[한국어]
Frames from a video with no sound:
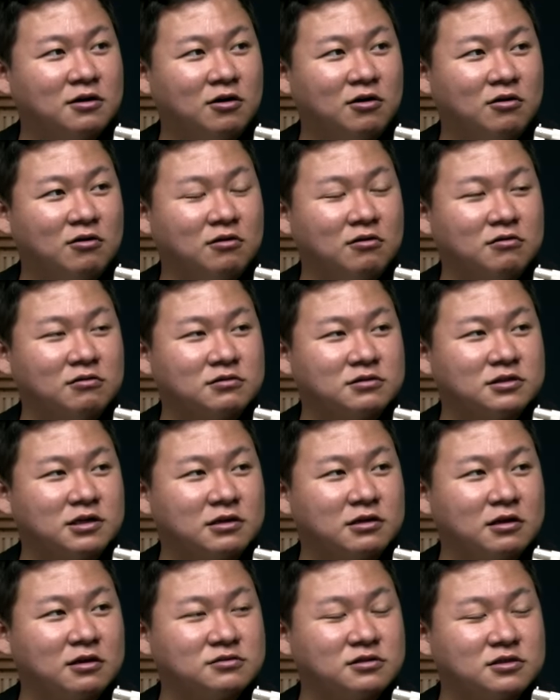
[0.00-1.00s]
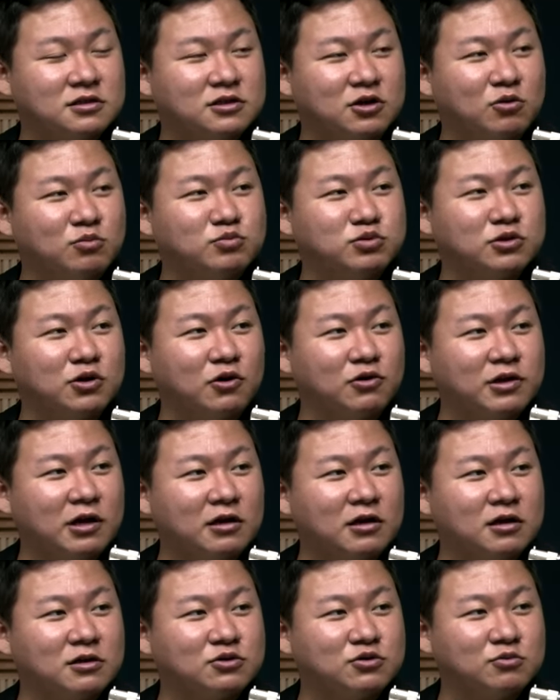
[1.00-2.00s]
어 상당히 이제 정부
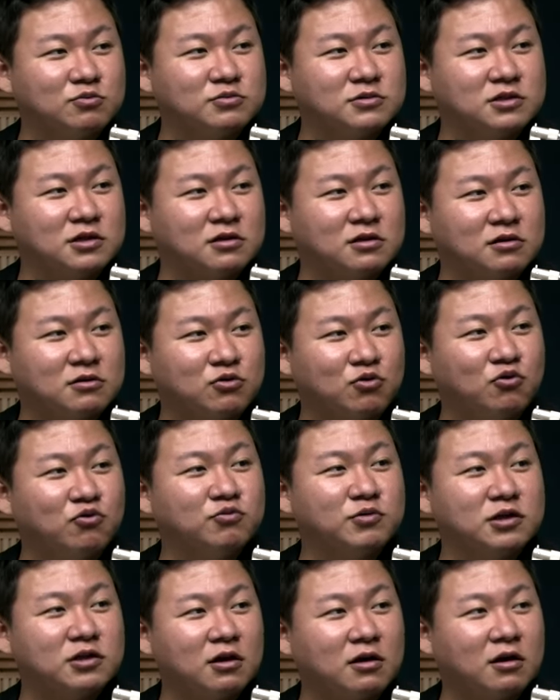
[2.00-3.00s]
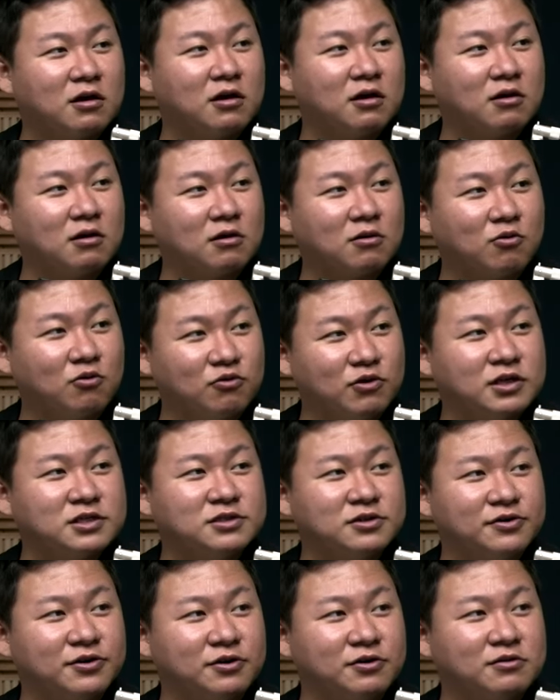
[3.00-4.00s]
여당에 좀 이제 도움이 되곤
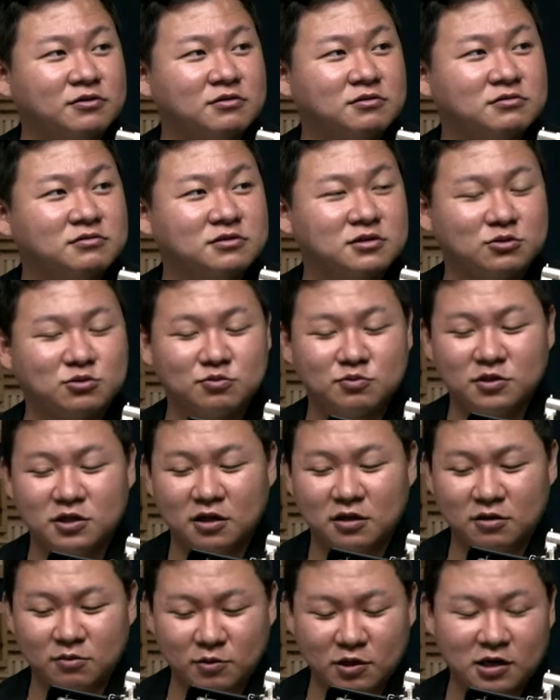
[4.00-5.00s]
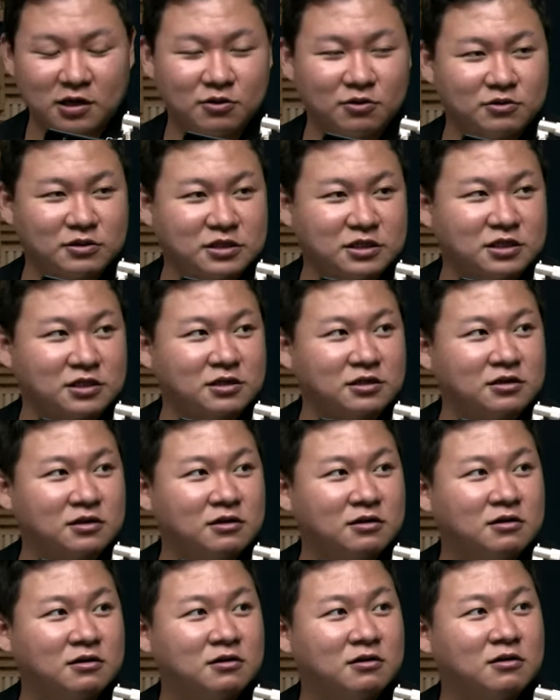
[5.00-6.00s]
했어요. 이제 국민의 힘이라든지.
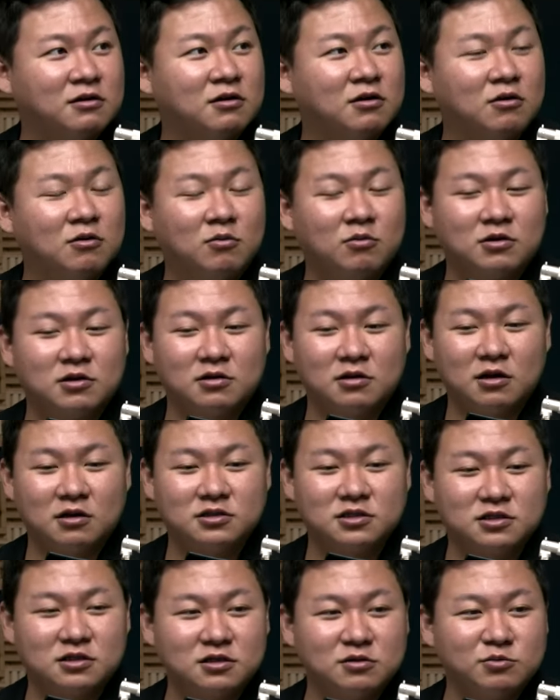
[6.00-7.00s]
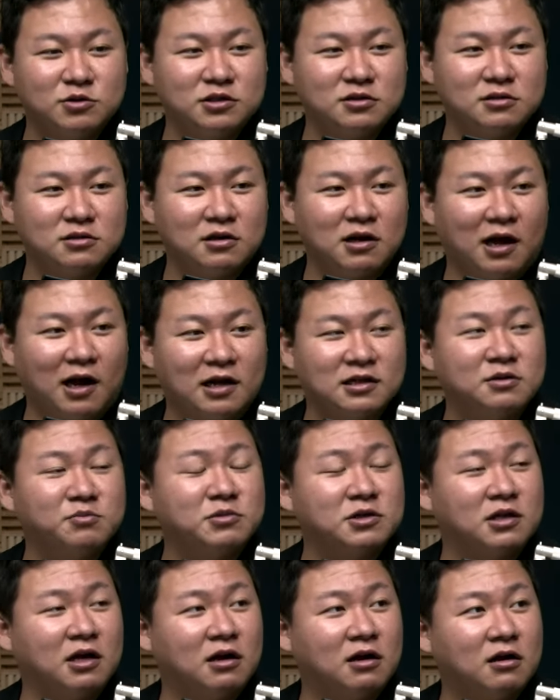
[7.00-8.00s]
근데 지금은
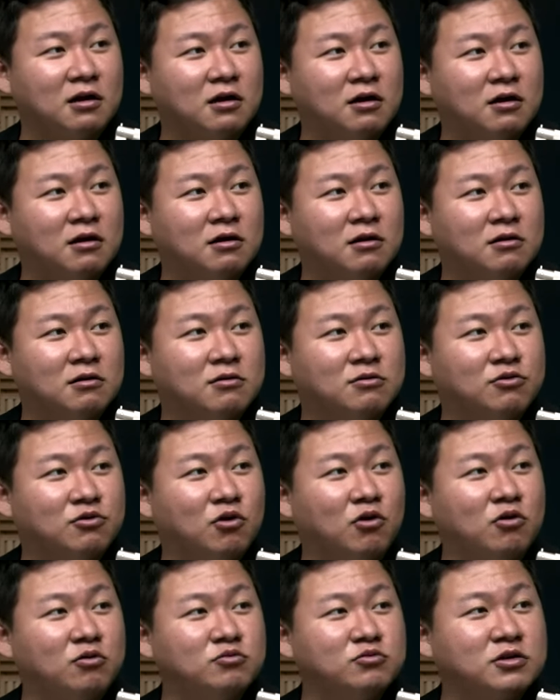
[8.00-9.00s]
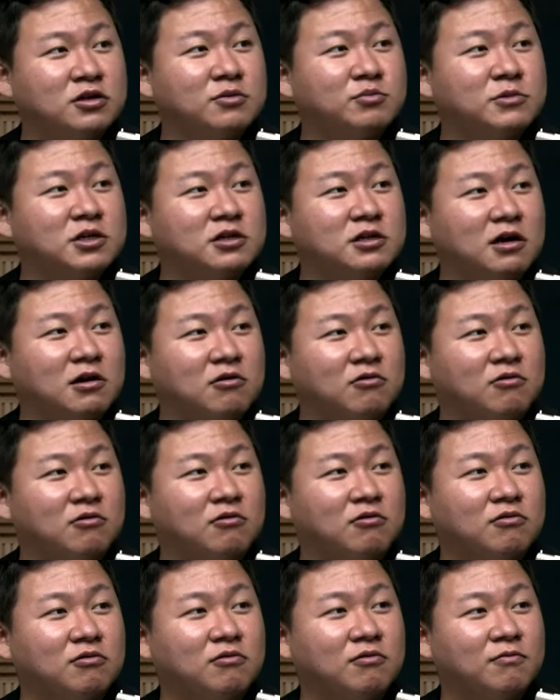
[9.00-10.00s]
아닙니다. 너무
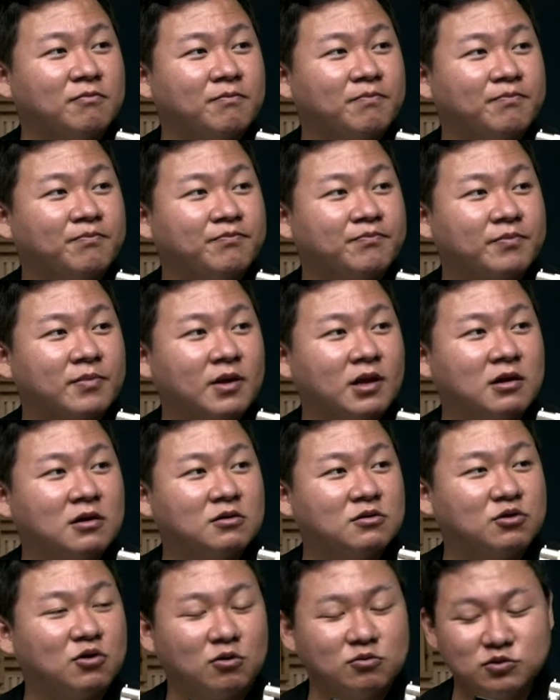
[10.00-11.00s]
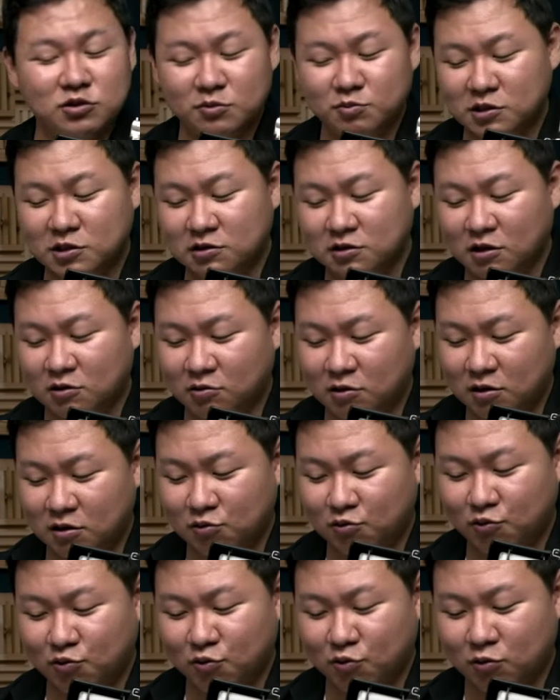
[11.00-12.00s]
힘들다고 너무 힘들다고
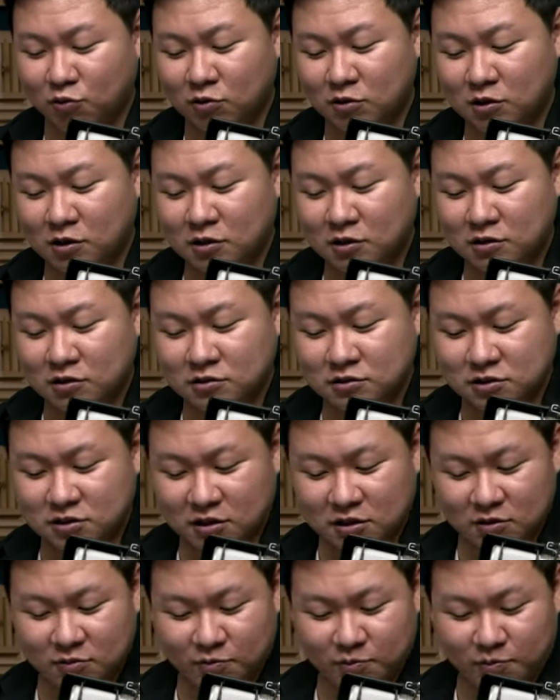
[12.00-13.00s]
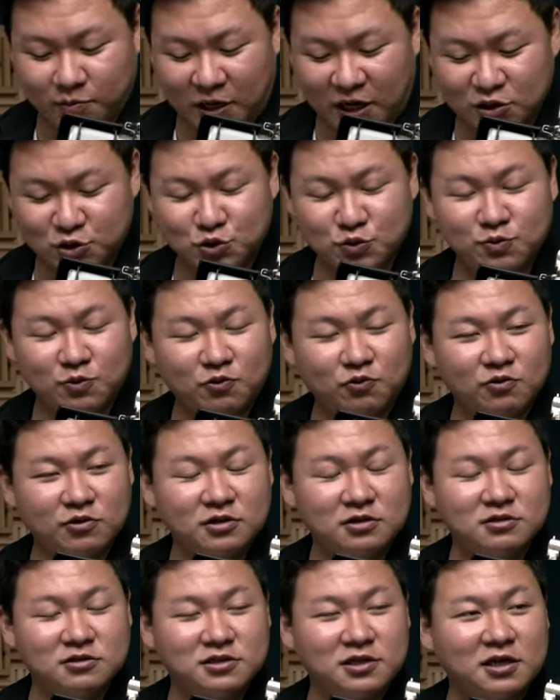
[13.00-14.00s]
하고 이제 마주보고
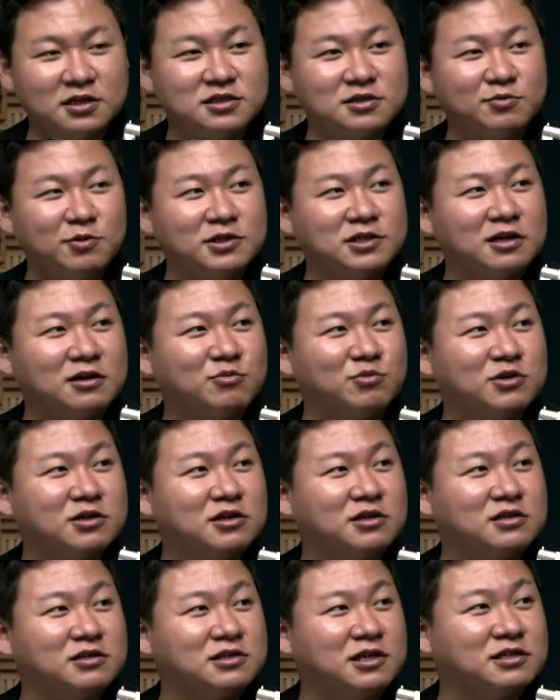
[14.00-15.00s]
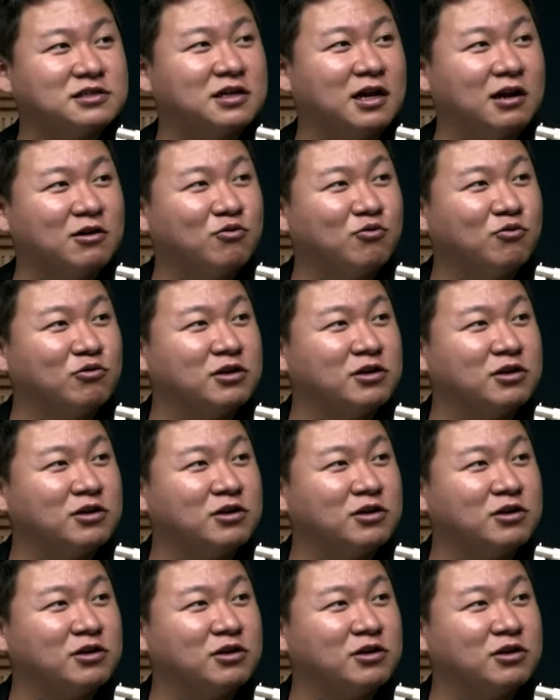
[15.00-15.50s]
있는 세 집의 사람들이 사실 알고